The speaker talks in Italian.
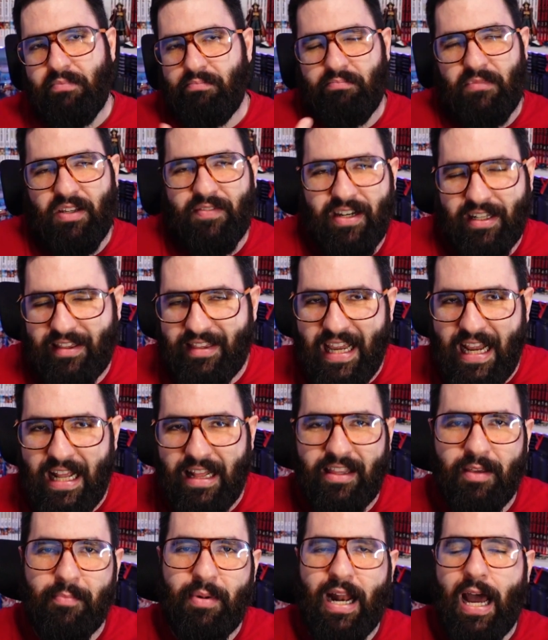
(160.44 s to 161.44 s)

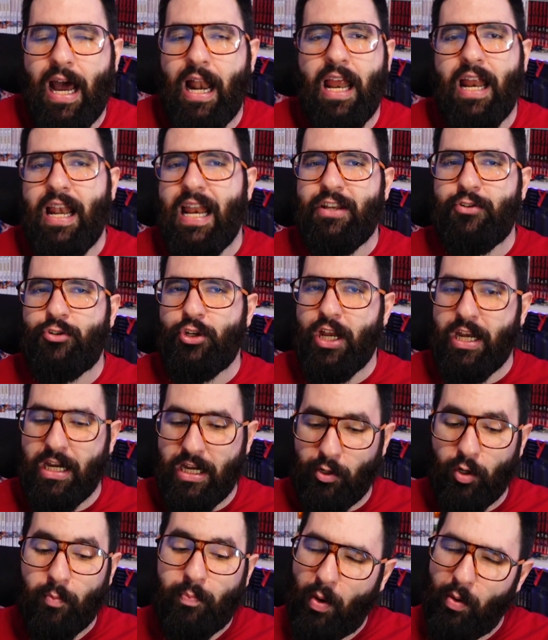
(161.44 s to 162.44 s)
divertente, banale,
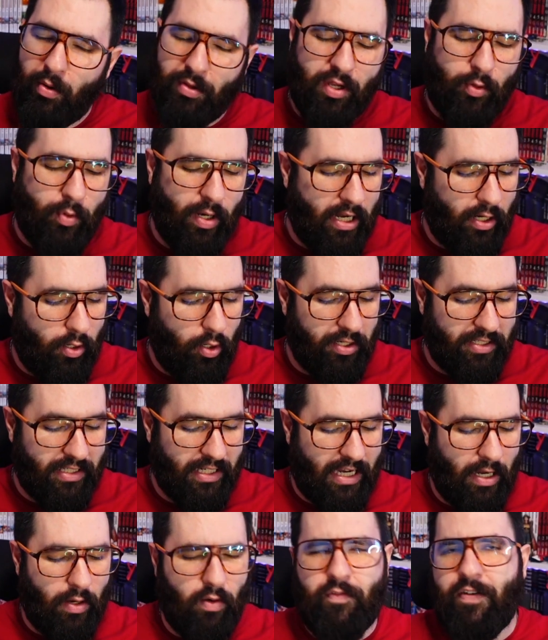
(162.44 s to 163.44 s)
leggerino però una di quelle cose
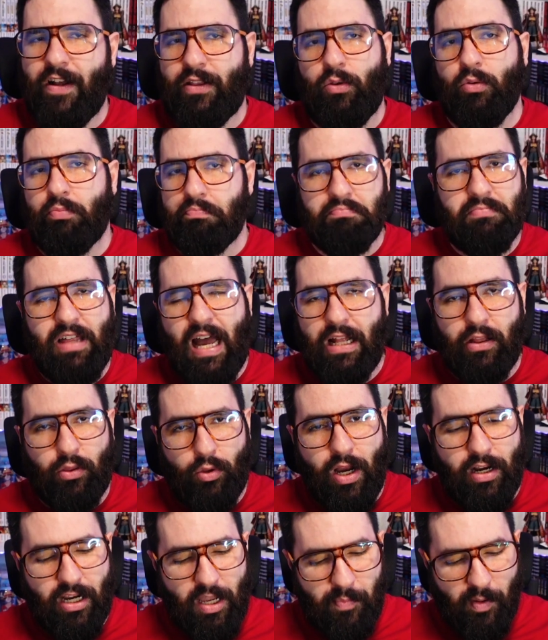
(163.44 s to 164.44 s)
che hanno fatto
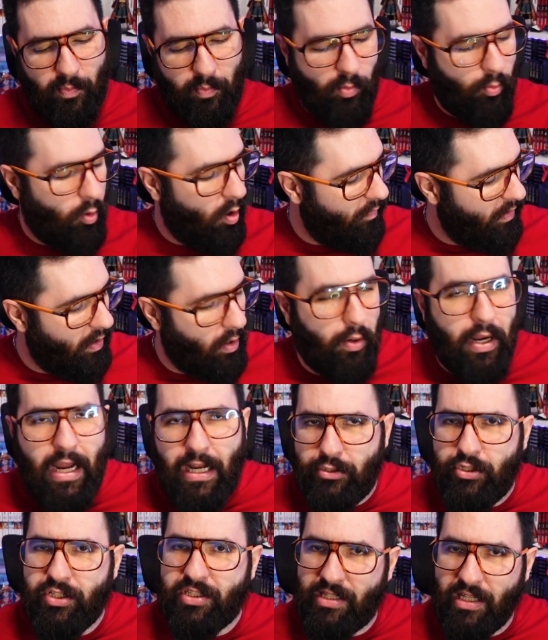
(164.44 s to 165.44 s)
tanto anche per promuoverlo
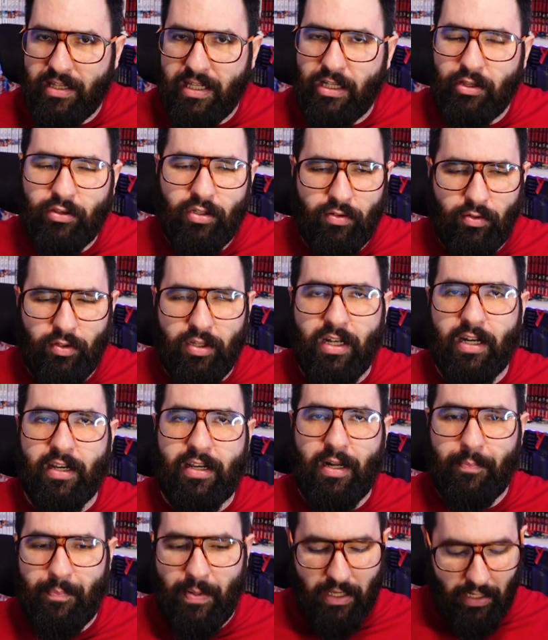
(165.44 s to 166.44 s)
e ci sta dentro devo dire
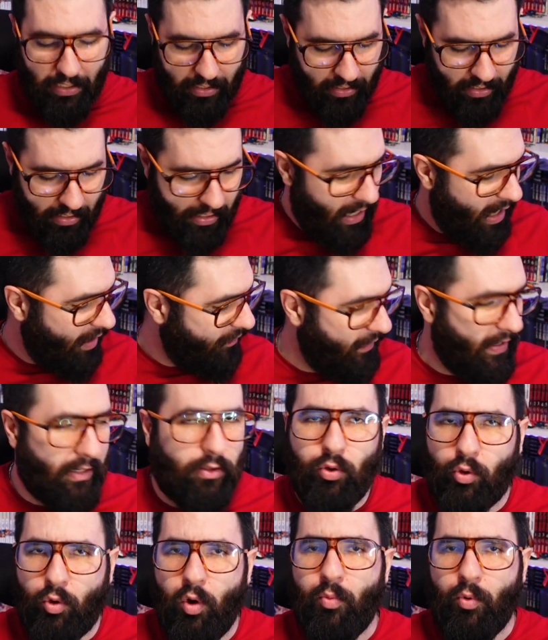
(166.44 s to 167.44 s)
che la Palini ha
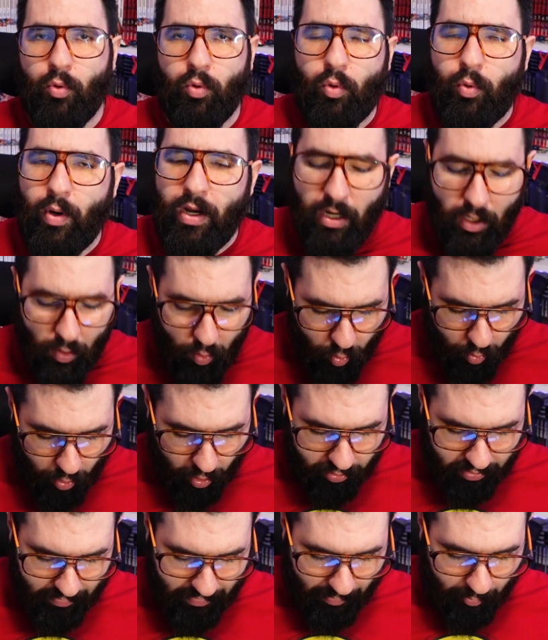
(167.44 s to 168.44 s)
fatto comunque un
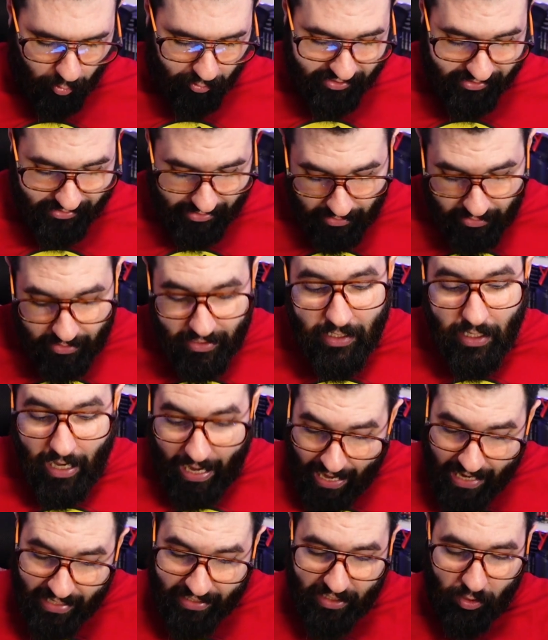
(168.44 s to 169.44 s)
un'ottima mossa.
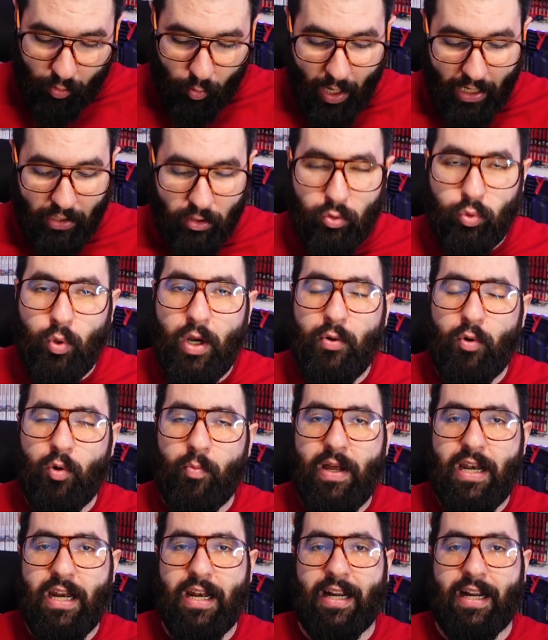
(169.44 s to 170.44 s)
Anche qua due numeri,